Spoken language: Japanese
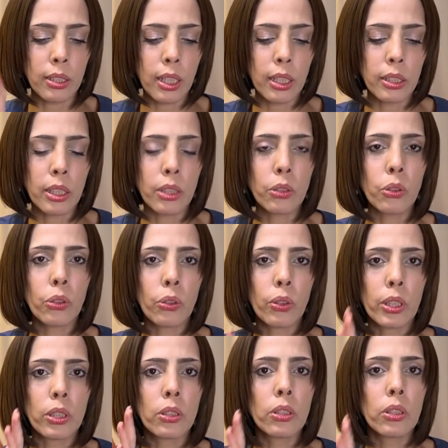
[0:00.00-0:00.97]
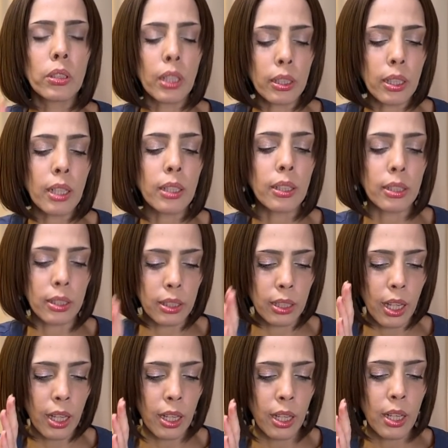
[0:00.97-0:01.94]
財政状況が続いていたんです
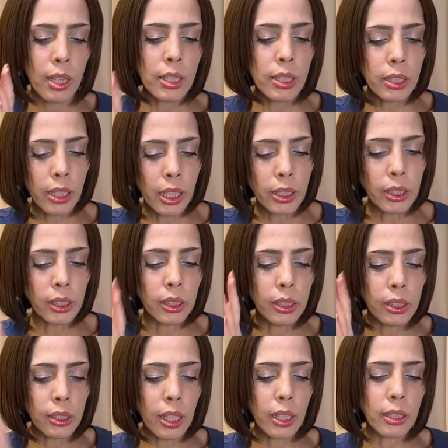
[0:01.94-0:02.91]
ね。しかし2000年